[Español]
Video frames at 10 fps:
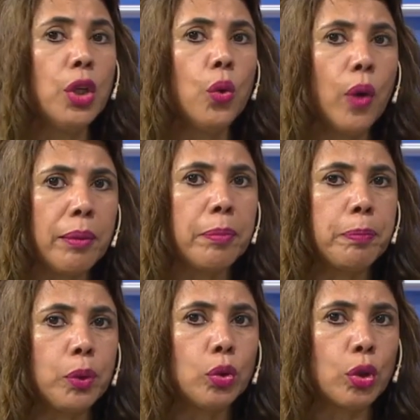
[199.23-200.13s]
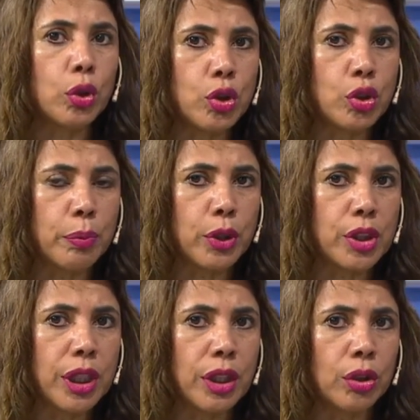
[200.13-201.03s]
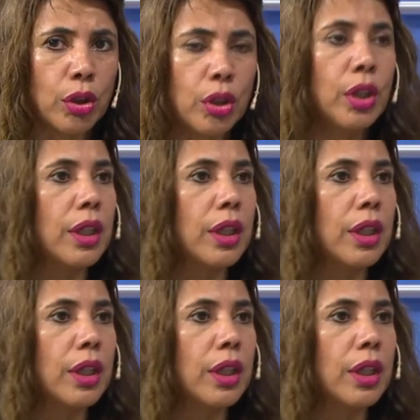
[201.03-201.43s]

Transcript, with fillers: 9.8%